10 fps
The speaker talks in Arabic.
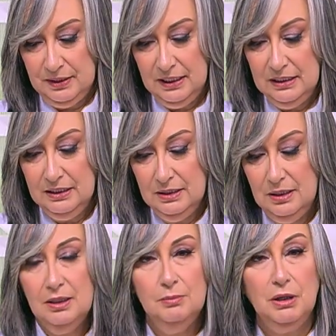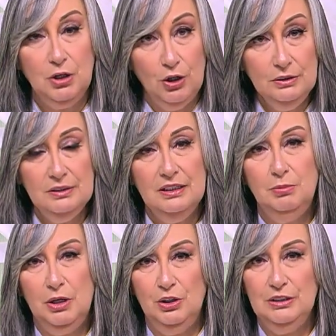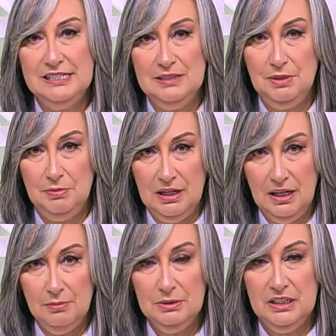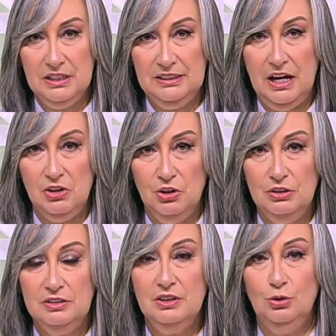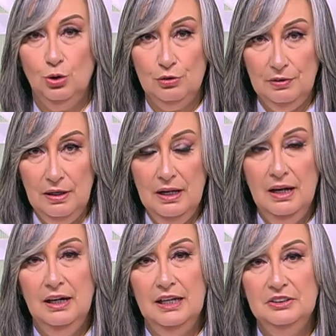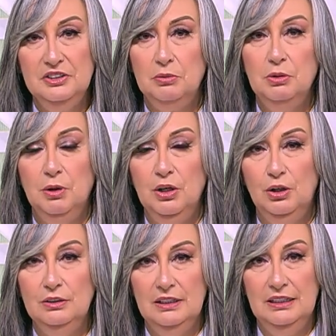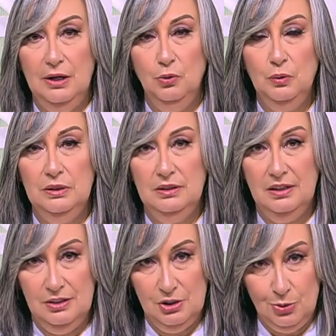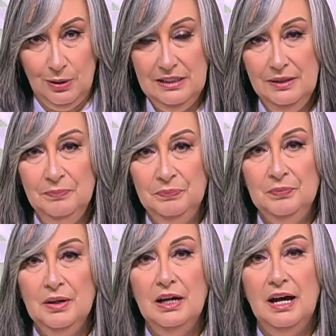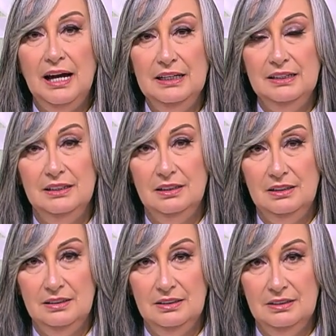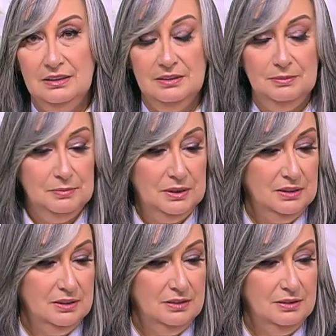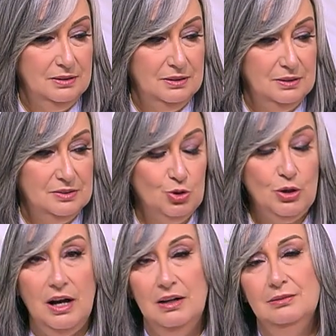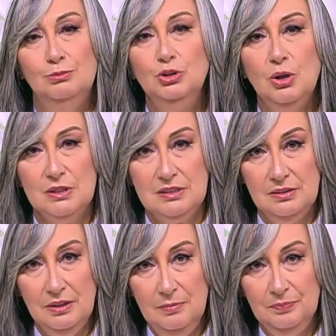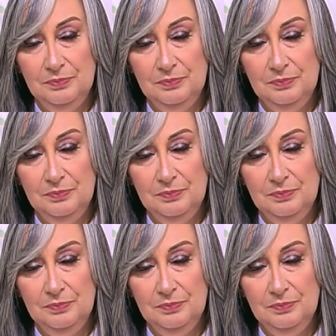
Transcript: البياض البياض لازم يبقى بدرجة حرارة الغرفة هنضرب البياض الأول شوية على آه، آه، سرعة متوسطة